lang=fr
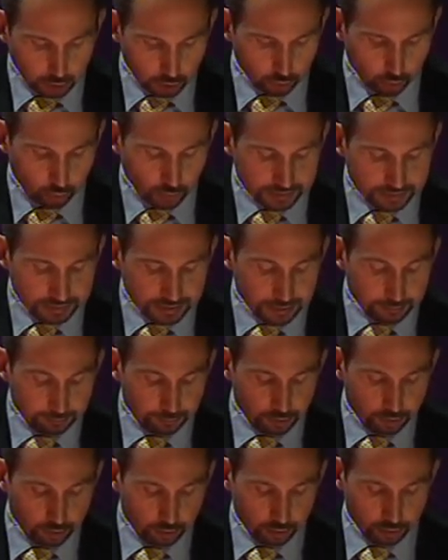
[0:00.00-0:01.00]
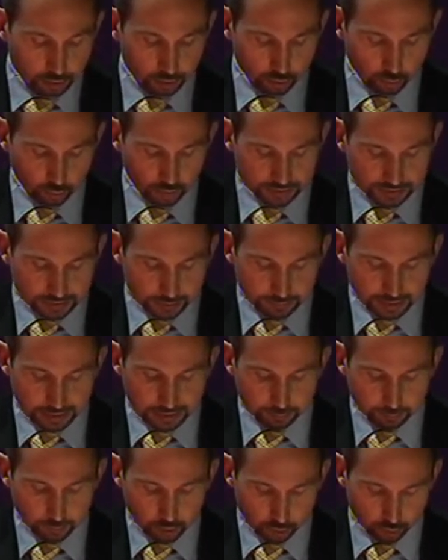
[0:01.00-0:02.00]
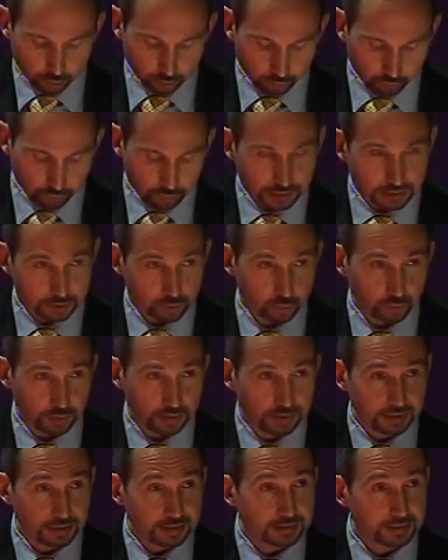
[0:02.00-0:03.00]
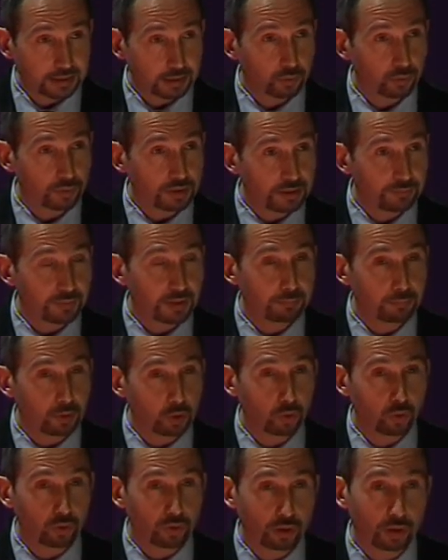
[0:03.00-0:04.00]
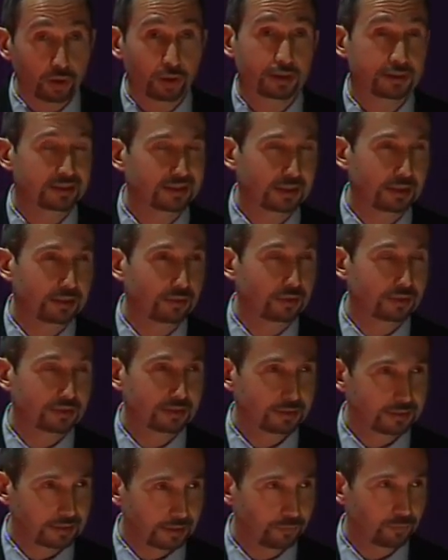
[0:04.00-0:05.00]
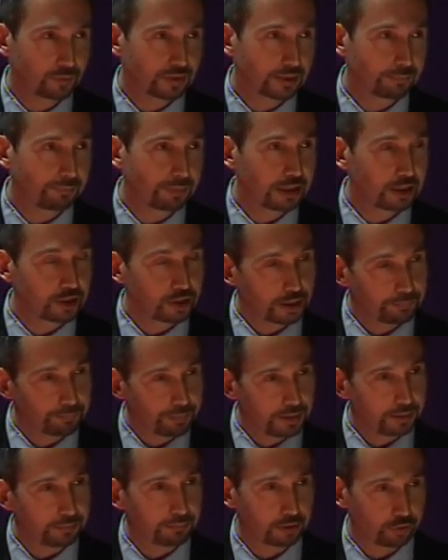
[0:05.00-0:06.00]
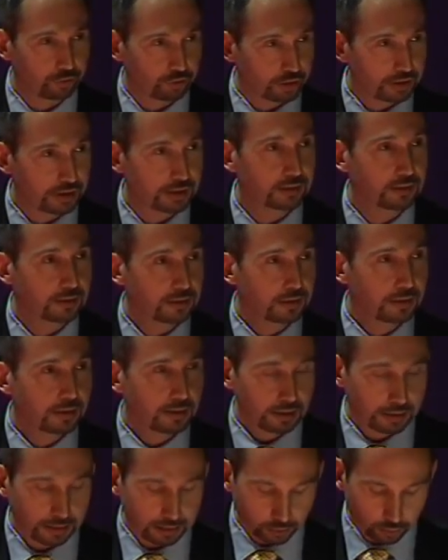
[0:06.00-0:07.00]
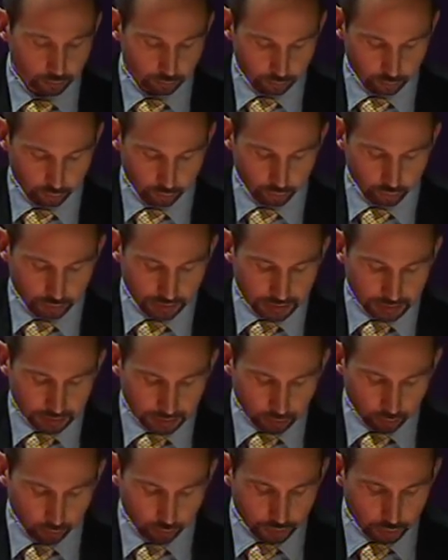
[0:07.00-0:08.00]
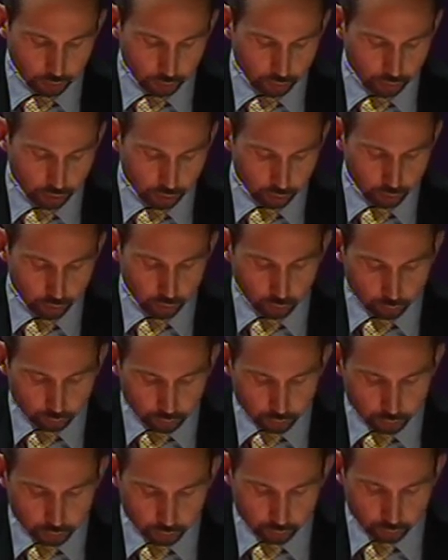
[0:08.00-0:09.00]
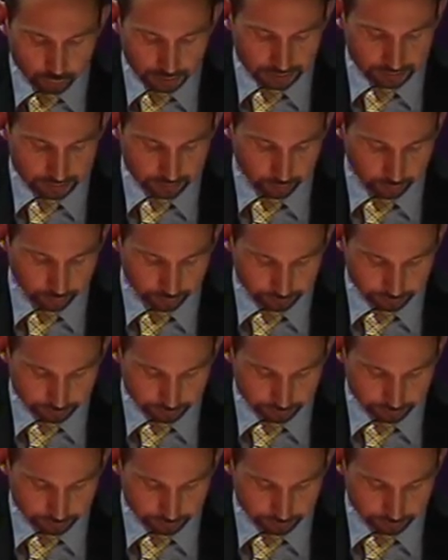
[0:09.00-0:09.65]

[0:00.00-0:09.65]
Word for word: Euh, troisième, élément que je voudrais souligner, c'est qu'on est vraiment au cœur, et ça ne vous a pas échappé, mais je tiens à le mentionner, on est au cœur de nombreuses mutations